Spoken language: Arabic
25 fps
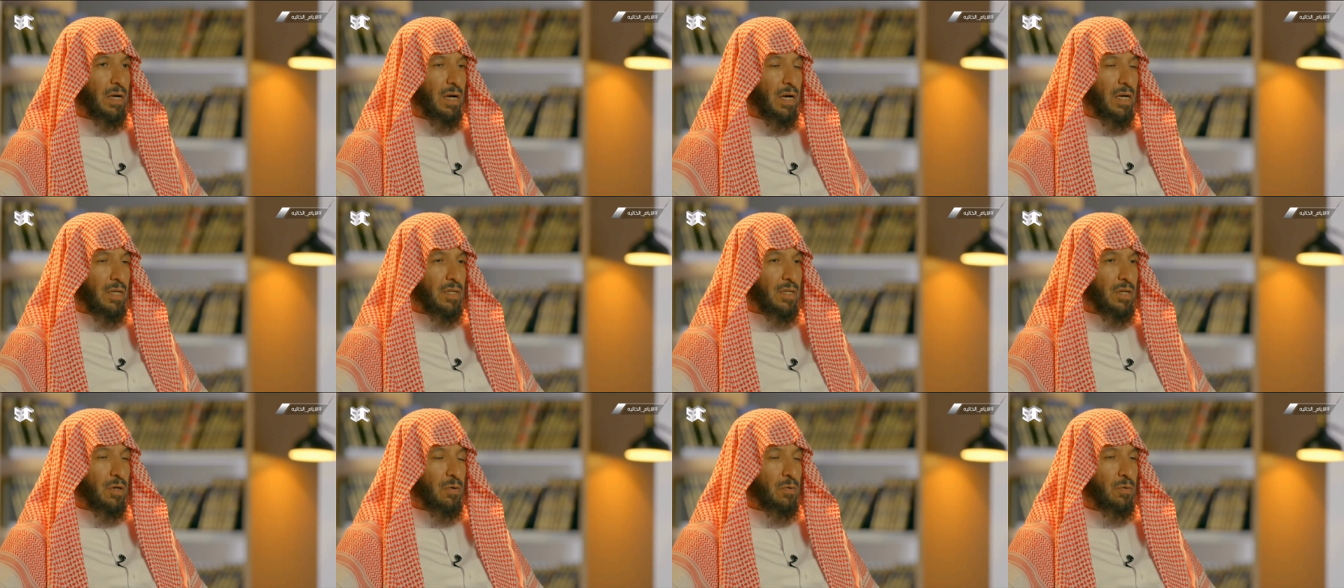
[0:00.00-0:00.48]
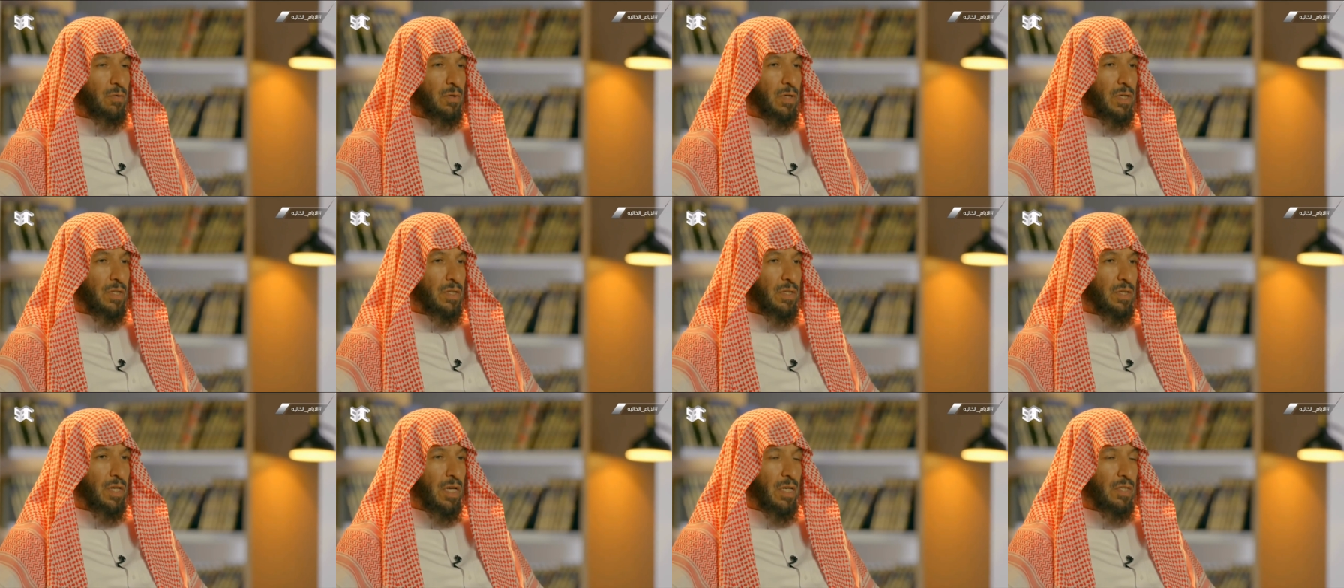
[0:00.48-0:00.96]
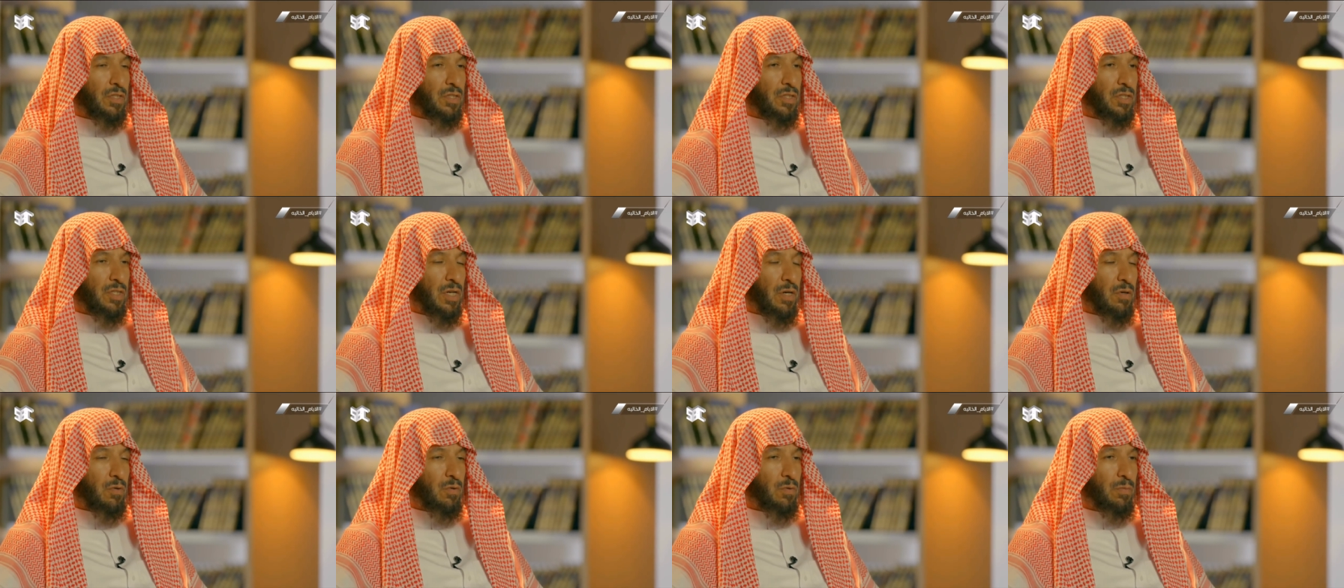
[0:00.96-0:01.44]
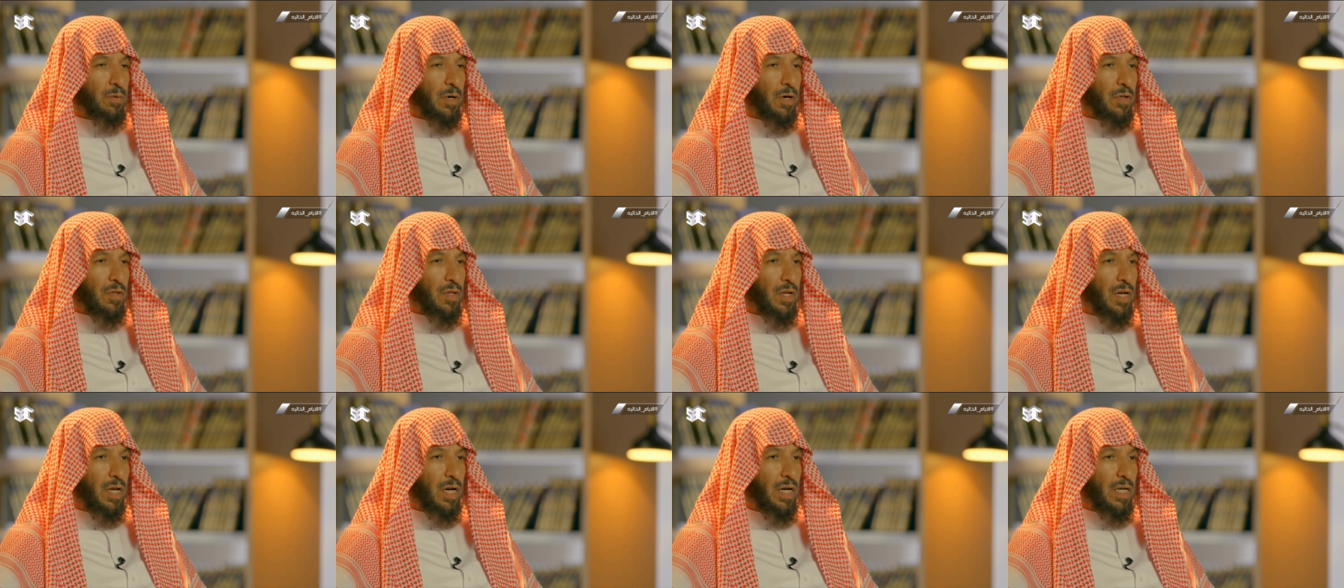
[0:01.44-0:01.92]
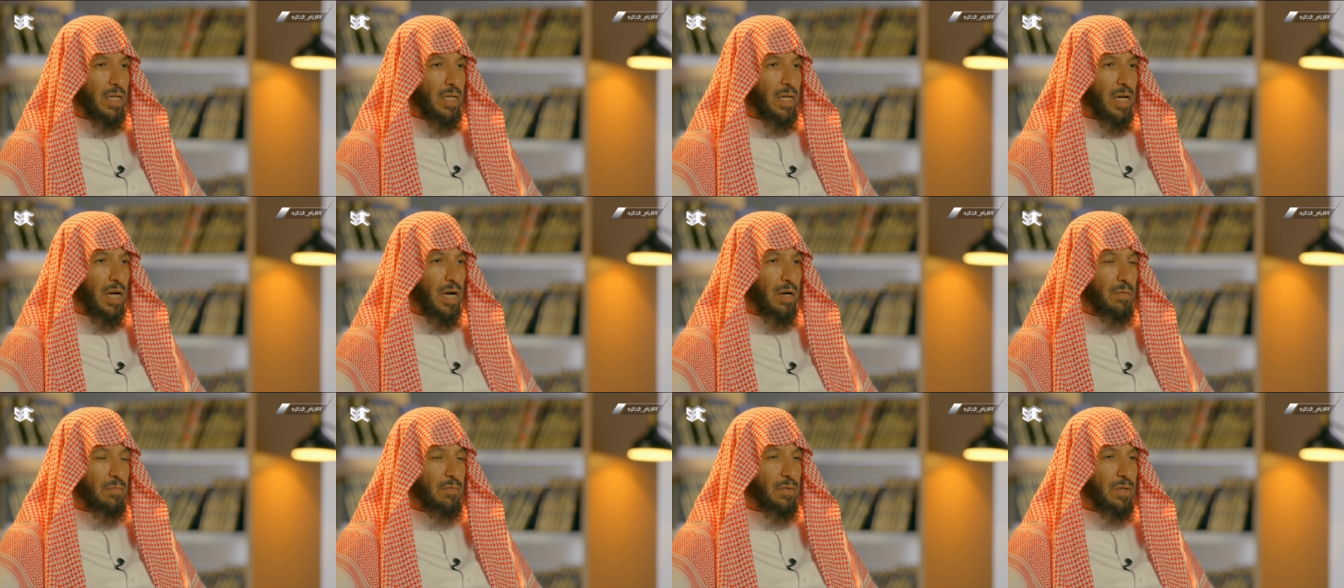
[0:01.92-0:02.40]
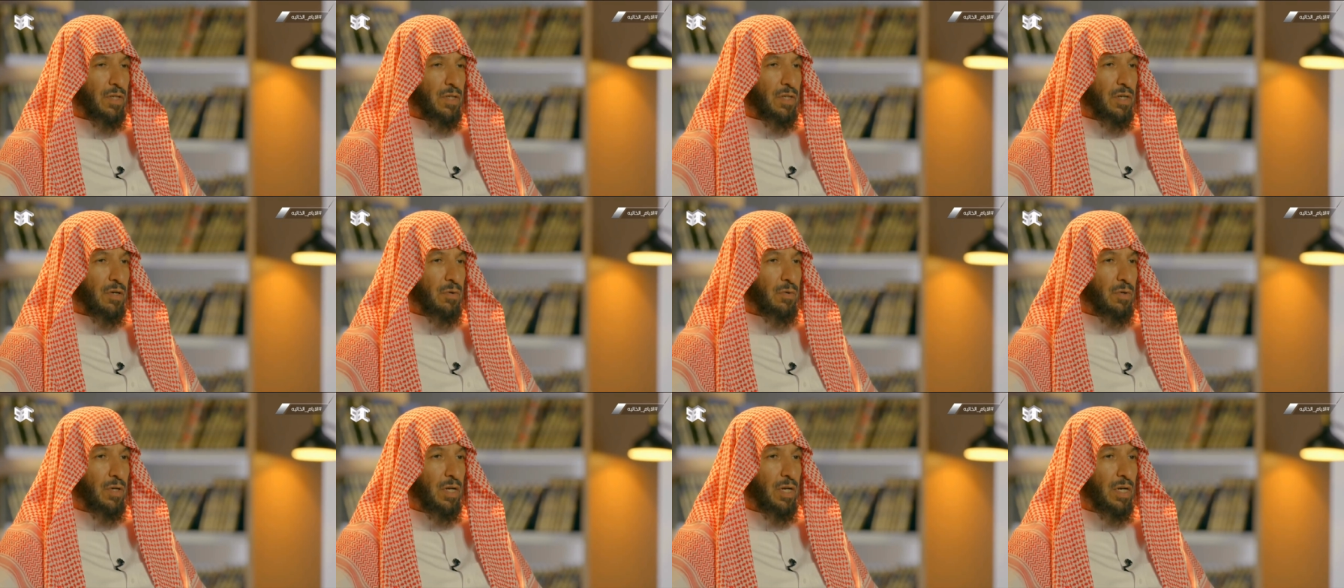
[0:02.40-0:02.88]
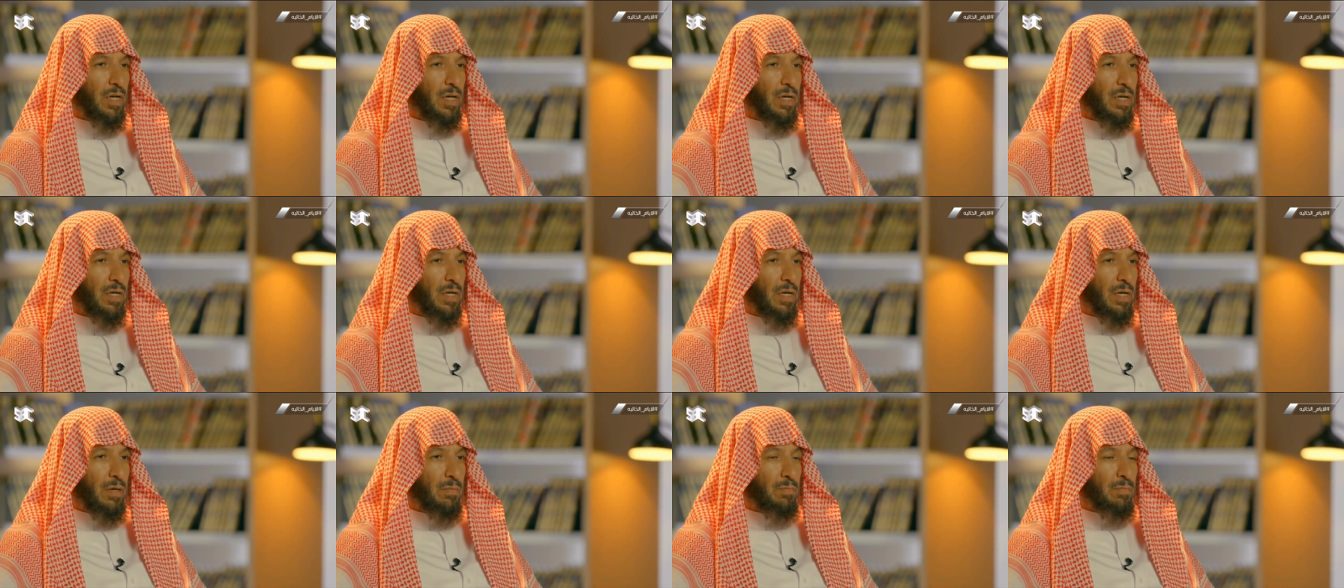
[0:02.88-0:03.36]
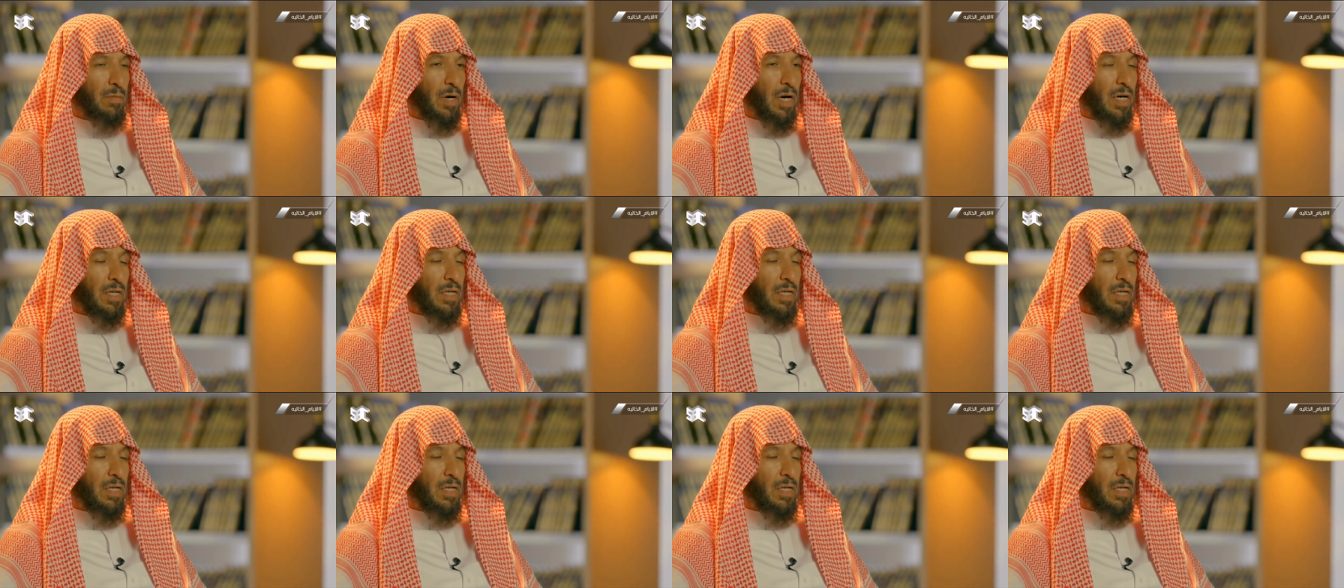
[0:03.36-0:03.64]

أنه قد ينسخ بعض الأحكام في قوله ما